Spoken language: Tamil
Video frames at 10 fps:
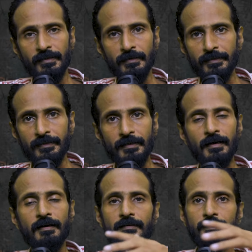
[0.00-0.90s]

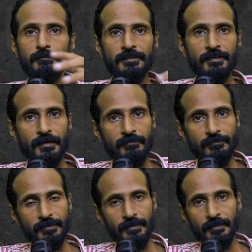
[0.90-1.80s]
எல்நீனா இந்த மாதிரியான
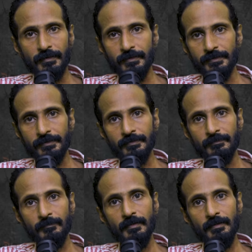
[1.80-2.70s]
விஷயங்கள்லாம்
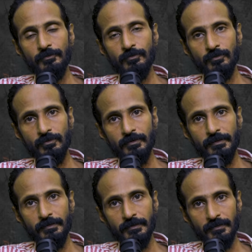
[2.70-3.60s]
இருக்குது ஸோ
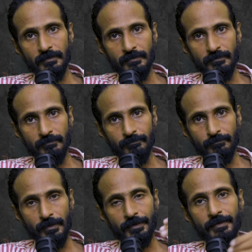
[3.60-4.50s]
இந்த
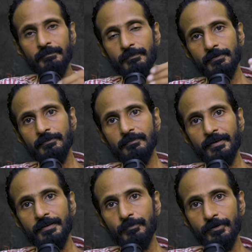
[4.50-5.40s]
மழை
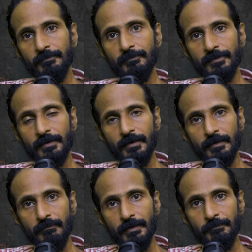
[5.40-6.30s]
பருவமழை
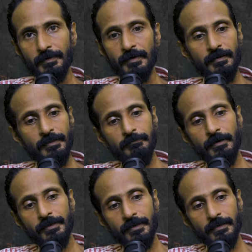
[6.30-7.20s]
பொய்ப்பதற்கான வாய்ப்புகள் இது
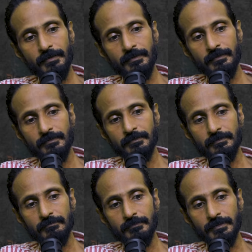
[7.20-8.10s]
மாதிரியான
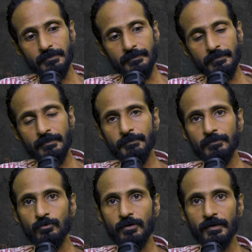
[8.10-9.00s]

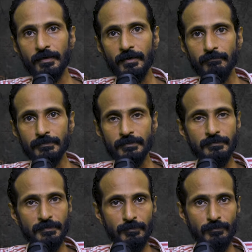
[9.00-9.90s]
சந்தர்ப்ப சூழல்கள்லாம் வந்து
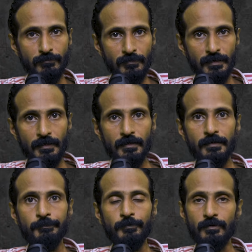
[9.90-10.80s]
திரும்பவும்
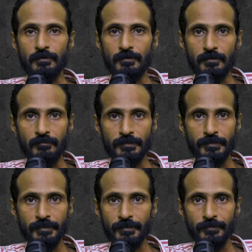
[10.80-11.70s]
இப்போது
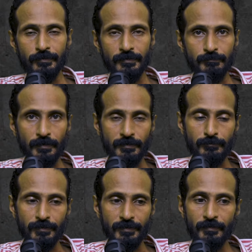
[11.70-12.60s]
வந்திருக்கிறதுன்றதை
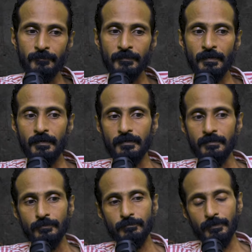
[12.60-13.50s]
பார்க்க முடியுது
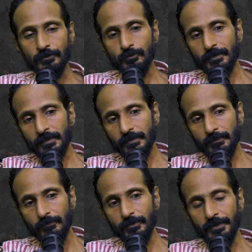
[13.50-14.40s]
இன்னும் பார்த்தோம்னாக்கா
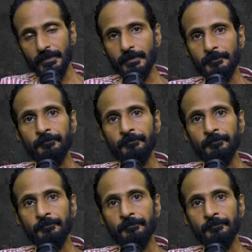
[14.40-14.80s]
நம்முடைய